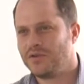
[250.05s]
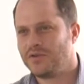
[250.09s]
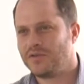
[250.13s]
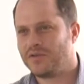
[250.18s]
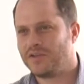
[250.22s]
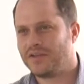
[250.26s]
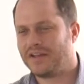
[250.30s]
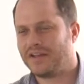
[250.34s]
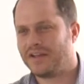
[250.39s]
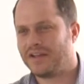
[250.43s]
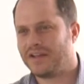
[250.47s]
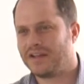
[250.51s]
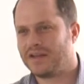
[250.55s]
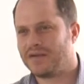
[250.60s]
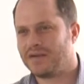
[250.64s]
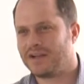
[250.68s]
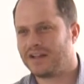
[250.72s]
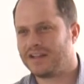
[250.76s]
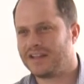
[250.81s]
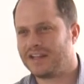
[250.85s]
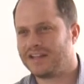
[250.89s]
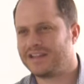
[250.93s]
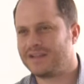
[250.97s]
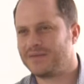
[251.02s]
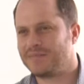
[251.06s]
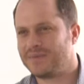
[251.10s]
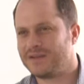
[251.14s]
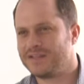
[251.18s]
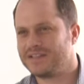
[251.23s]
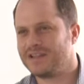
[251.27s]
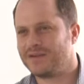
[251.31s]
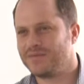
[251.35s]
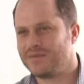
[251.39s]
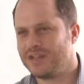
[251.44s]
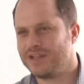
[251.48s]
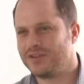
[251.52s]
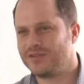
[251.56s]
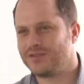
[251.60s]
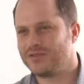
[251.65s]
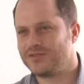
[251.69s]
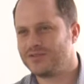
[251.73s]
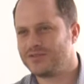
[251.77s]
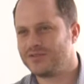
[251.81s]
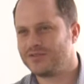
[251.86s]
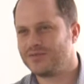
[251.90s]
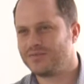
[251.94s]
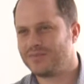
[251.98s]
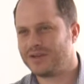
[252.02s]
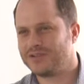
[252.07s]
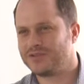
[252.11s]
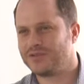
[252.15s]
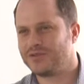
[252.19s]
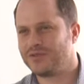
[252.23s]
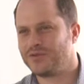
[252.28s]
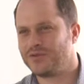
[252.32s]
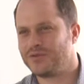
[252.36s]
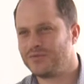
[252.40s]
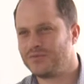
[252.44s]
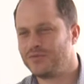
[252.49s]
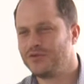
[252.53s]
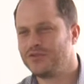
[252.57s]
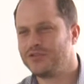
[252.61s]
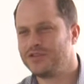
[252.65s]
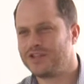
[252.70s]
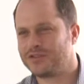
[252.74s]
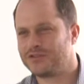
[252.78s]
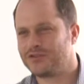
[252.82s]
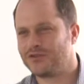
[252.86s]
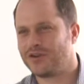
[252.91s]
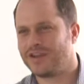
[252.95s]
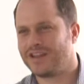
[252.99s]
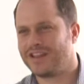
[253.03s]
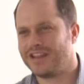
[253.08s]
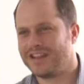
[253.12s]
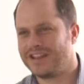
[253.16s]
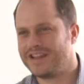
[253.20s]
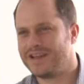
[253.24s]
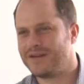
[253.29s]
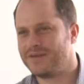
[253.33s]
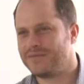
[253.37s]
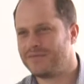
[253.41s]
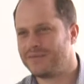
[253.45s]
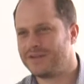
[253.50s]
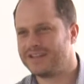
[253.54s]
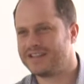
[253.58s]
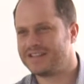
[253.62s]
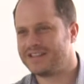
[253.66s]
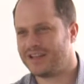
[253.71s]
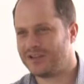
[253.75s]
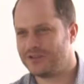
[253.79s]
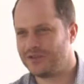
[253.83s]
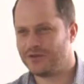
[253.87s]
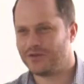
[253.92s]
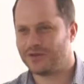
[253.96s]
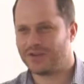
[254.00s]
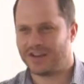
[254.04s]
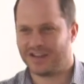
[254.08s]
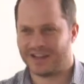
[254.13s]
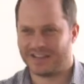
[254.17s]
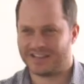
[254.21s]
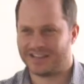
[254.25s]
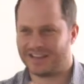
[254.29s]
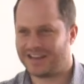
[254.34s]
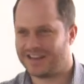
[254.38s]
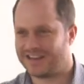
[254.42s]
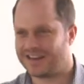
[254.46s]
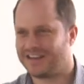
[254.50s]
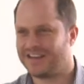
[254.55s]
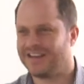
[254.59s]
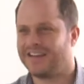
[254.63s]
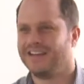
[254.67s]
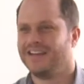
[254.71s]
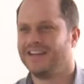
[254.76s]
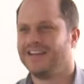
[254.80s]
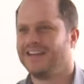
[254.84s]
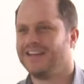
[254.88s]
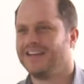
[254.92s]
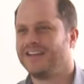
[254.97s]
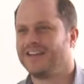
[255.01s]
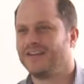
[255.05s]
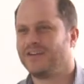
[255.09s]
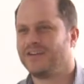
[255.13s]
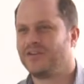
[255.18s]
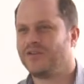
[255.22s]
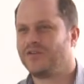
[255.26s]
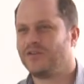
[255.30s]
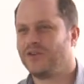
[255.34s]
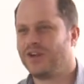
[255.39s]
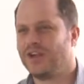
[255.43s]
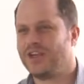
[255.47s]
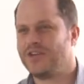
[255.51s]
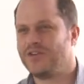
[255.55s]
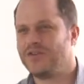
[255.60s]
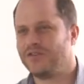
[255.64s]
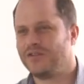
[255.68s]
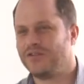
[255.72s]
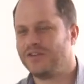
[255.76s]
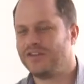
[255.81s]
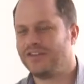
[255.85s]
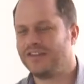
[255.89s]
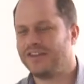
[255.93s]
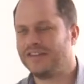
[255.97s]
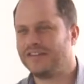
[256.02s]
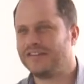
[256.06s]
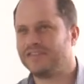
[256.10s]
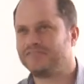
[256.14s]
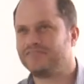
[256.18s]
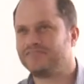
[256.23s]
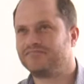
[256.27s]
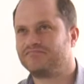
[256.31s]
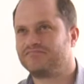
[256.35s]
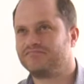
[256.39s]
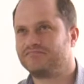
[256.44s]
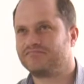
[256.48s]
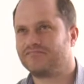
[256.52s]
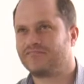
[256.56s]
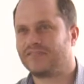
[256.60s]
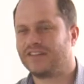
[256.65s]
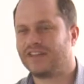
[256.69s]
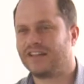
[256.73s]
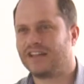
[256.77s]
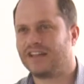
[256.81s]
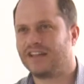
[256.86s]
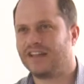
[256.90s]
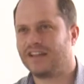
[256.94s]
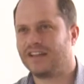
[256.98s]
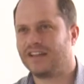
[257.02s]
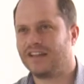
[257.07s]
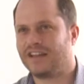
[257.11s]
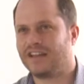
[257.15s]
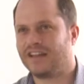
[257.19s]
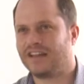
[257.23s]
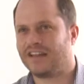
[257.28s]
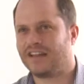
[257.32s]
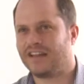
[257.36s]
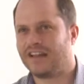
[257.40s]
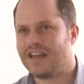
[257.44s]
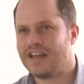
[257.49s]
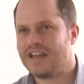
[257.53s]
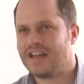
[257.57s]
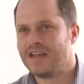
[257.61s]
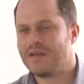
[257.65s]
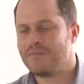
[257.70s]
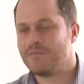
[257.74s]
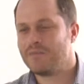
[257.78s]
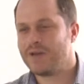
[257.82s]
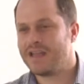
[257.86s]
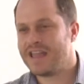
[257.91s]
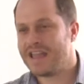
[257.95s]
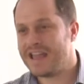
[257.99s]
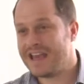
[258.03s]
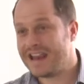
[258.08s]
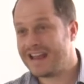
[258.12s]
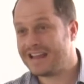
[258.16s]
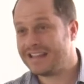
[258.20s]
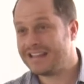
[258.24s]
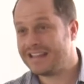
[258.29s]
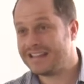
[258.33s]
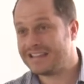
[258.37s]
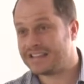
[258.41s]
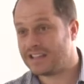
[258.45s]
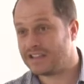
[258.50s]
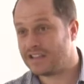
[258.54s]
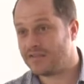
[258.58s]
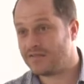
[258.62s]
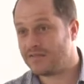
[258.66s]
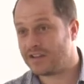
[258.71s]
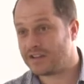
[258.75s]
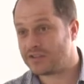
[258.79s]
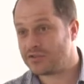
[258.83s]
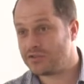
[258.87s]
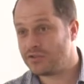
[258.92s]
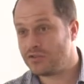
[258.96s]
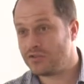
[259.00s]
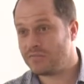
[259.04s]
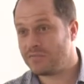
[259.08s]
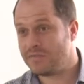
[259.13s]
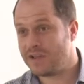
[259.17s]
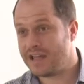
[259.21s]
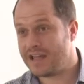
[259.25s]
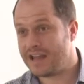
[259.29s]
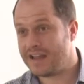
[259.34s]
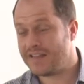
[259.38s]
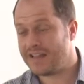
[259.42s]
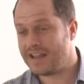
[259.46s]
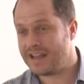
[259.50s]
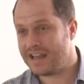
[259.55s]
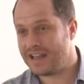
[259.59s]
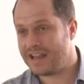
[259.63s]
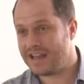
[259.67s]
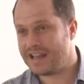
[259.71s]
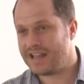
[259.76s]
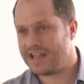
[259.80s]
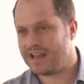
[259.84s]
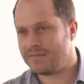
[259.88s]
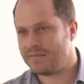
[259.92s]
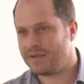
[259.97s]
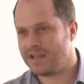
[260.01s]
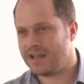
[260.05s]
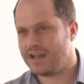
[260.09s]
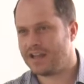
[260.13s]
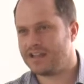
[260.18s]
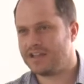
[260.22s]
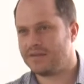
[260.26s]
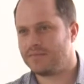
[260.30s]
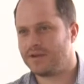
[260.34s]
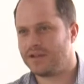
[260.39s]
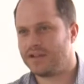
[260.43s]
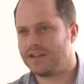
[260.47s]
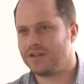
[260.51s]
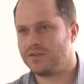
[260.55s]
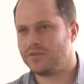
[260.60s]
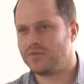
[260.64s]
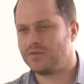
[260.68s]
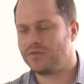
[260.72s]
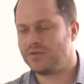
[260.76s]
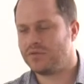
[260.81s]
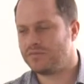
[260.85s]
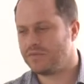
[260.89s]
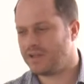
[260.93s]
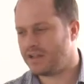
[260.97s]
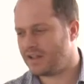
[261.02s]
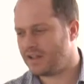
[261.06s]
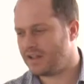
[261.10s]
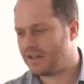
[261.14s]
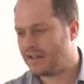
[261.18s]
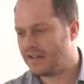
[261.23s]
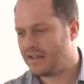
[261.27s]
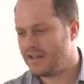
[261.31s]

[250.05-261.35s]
eh, bastantes pensamientos. Paso muchas horas del día pensando qué hacer con ellos y eh, me llenan de satisfacción, me llenan de alegría, me llenan de plenitud y me